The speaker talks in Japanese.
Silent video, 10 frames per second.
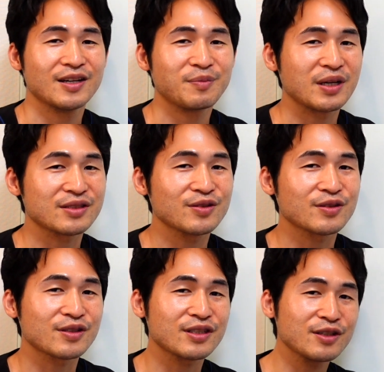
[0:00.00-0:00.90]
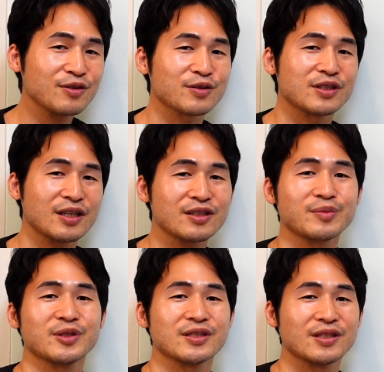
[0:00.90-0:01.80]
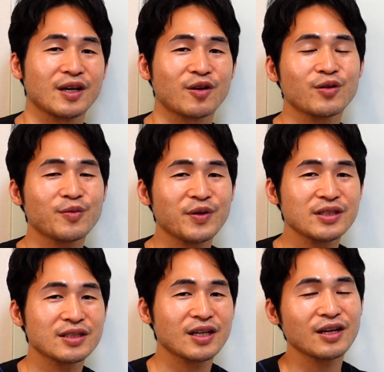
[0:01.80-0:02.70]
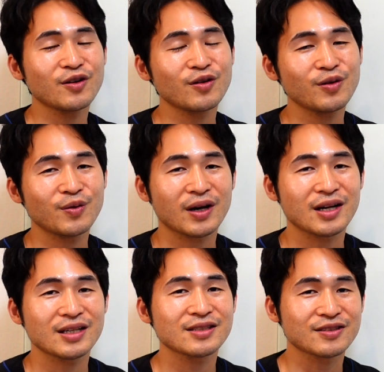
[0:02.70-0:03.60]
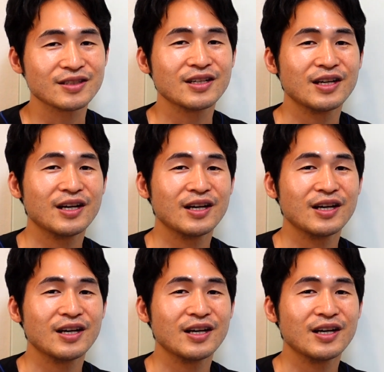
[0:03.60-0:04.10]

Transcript: まあ、その寄付をしなくてもですねこのページ結構わかりやすく、